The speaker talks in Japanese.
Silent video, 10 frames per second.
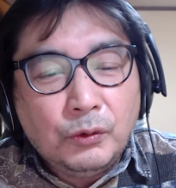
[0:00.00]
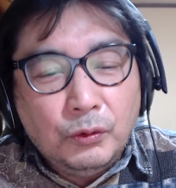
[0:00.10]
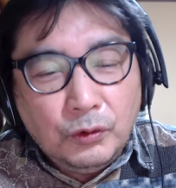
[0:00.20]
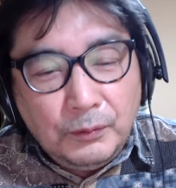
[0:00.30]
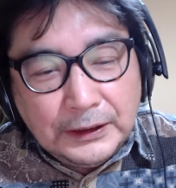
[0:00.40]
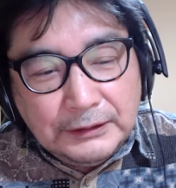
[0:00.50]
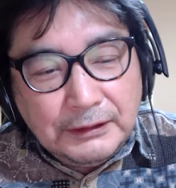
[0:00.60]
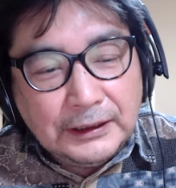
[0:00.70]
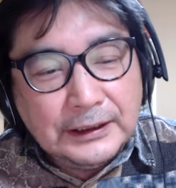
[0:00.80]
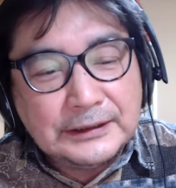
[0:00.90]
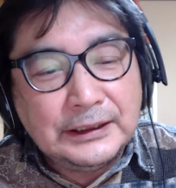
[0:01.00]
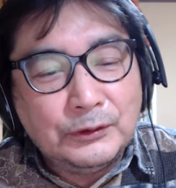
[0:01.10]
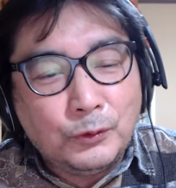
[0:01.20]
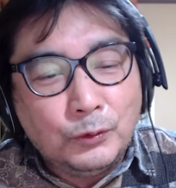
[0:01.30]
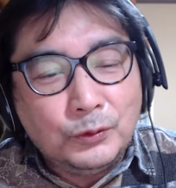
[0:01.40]
ここまでは話す
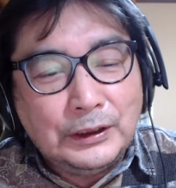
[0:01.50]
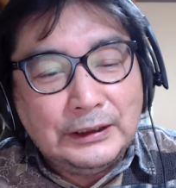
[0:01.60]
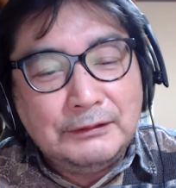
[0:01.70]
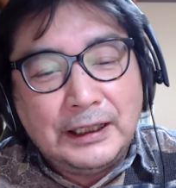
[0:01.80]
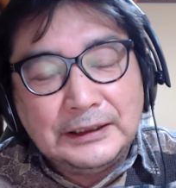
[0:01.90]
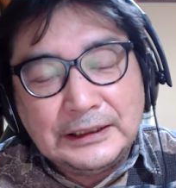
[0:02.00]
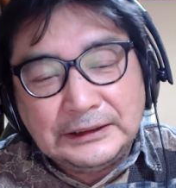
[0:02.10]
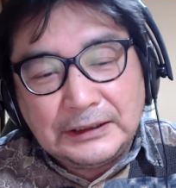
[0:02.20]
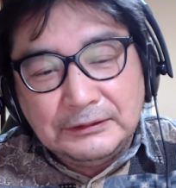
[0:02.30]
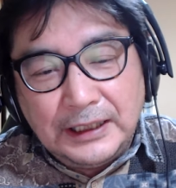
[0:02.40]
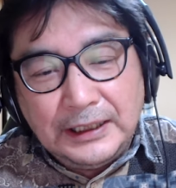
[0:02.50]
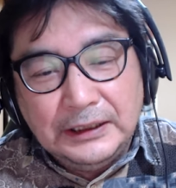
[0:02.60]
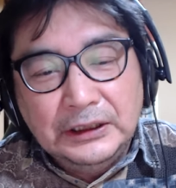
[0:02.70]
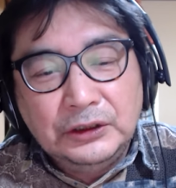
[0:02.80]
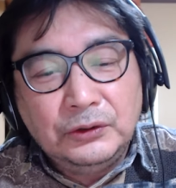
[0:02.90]
けどここからは話したくない